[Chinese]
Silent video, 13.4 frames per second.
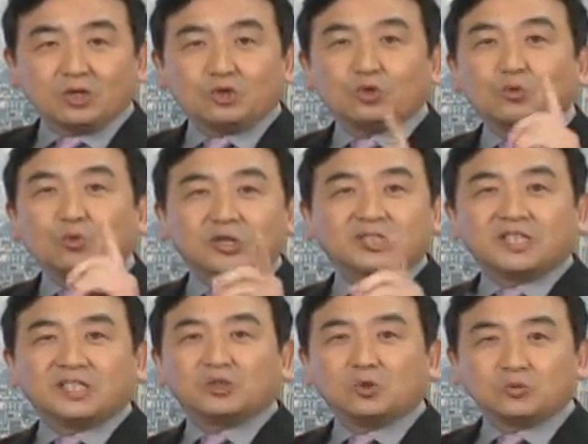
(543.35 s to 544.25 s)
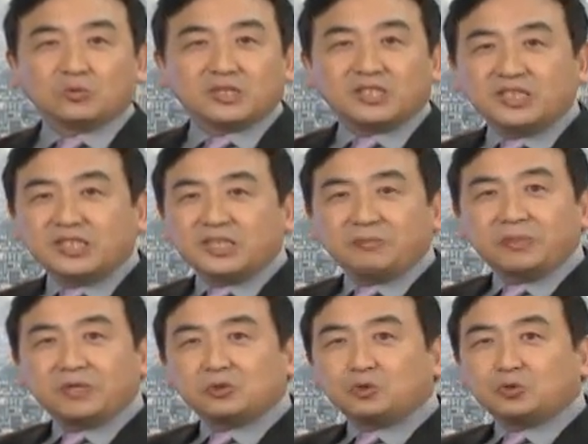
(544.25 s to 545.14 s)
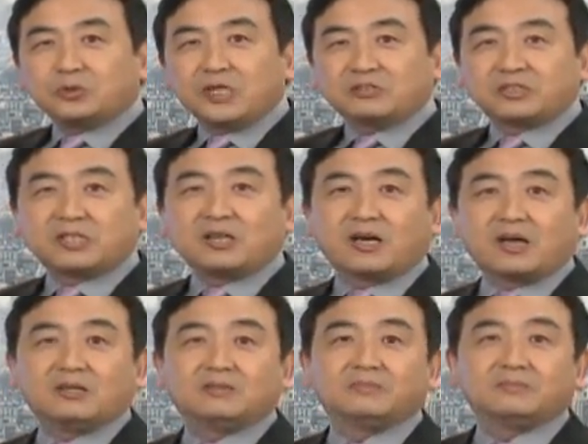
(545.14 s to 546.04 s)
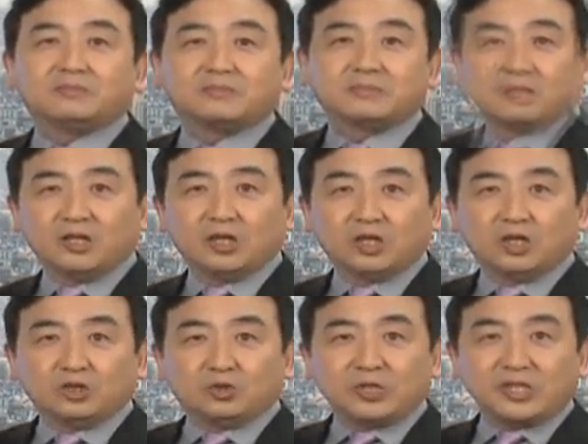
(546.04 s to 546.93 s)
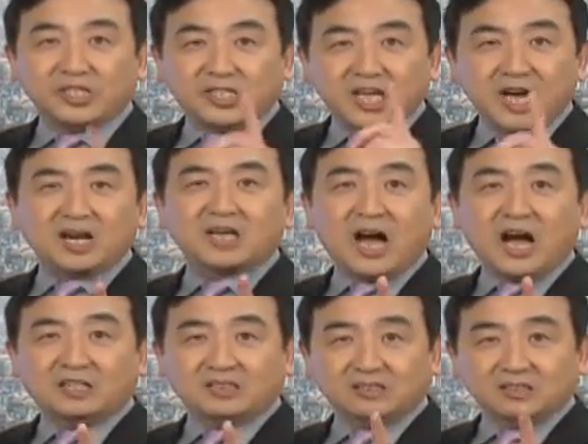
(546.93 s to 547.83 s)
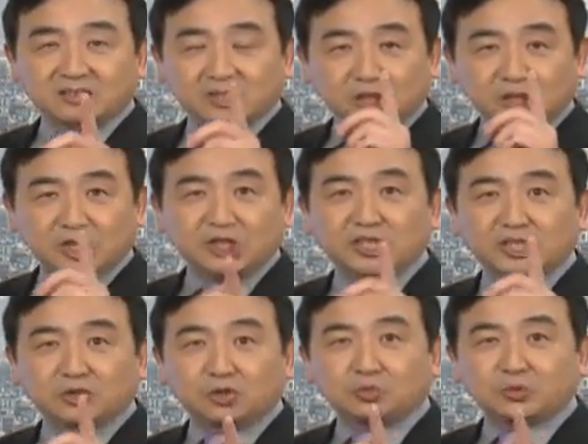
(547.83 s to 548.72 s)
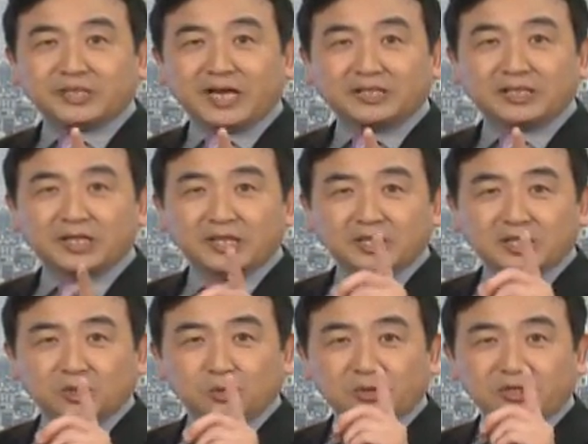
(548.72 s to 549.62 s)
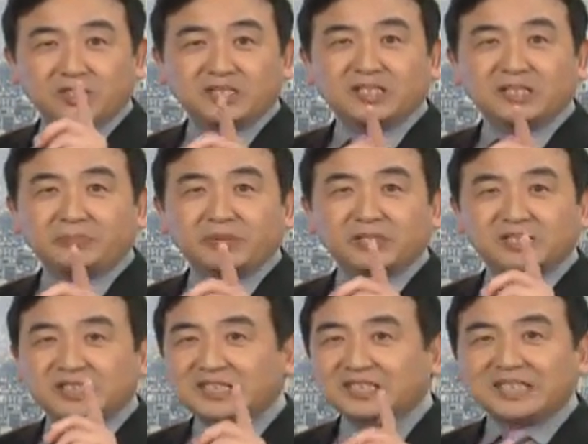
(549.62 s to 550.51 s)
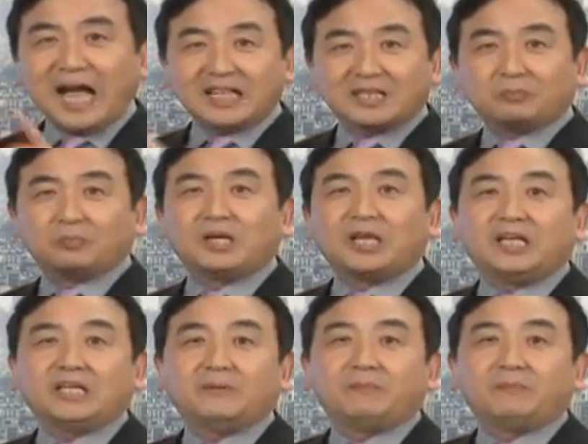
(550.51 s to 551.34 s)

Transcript: 左青龙，习近平属小龙了，所以香港事情出现是对习近平极大的不利。